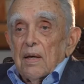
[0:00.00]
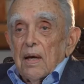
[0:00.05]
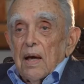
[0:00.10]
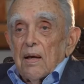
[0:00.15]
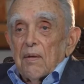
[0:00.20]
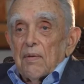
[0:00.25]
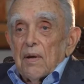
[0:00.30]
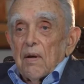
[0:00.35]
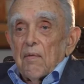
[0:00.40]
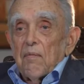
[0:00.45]

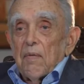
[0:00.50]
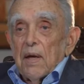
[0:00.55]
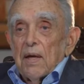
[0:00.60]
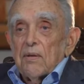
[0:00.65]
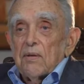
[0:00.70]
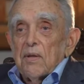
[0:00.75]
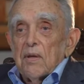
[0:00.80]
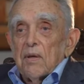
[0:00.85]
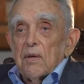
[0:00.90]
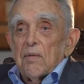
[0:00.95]

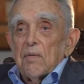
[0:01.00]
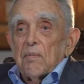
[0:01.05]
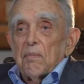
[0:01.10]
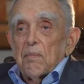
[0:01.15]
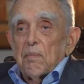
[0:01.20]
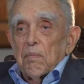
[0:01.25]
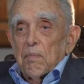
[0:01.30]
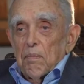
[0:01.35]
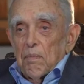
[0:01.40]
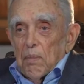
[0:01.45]
através de
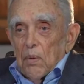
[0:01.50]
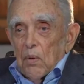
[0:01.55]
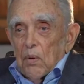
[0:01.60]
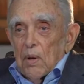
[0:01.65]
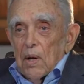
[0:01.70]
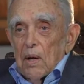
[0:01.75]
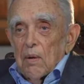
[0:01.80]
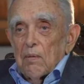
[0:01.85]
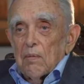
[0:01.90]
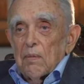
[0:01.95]

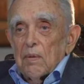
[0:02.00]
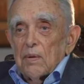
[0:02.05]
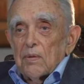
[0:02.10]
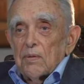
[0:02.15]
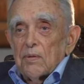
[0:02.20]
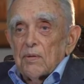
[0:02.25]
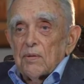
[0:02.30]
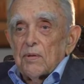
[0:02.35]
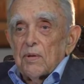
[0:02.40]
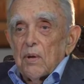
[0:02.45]

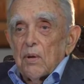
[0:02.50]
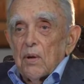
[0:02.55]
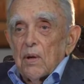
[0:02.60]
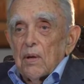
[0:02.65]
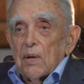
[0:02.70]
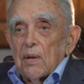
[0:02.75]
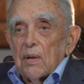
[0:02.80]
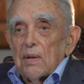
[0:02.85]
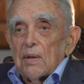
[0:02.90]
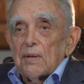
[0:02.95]
programas
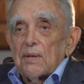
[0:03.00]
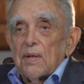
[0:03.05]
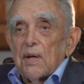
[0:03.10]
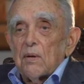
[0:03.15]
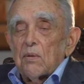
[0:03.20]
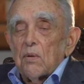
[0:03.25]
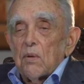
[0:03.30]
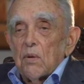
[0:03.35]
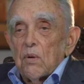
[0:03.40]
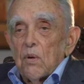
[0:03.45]
ah,
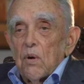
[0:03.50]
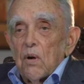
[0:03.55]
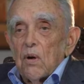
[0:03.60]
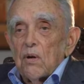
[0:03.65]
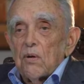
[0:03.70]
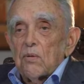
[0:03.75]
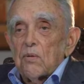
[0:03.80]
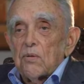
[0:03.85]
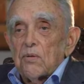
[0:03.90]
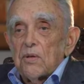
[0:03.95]

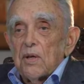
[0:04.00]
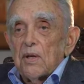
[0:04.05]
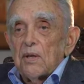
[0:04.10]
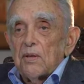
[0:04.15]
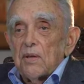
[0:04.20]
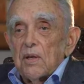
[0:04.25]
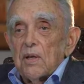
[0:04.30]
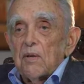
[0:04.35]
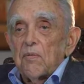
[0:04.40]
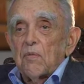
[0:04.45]
tecnológicos,
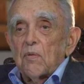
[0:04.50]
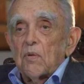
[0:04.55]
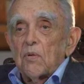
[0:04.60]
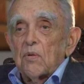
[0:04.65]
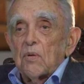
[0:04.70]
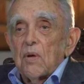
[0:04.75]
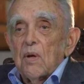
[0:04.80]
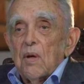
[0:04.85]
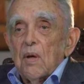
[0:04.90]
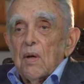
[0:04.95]

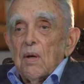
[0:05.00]
científicos